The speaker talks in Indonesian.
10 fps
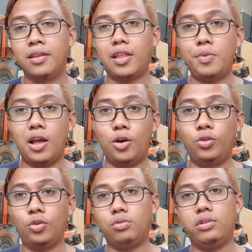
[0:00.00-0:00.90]
tapi kalau
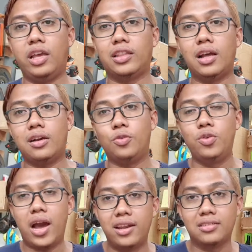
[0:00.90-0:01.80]
untuk kita
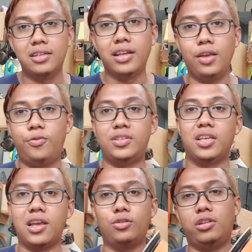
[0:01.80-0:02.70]
kegunaannya sendiri,
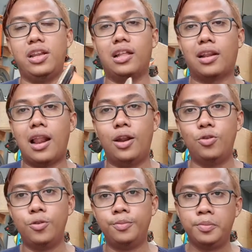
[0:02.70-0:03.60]
fisiknya itu tidak
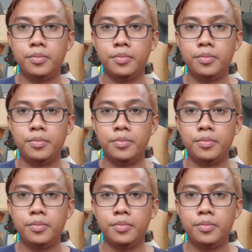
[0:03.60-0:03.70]
terlalu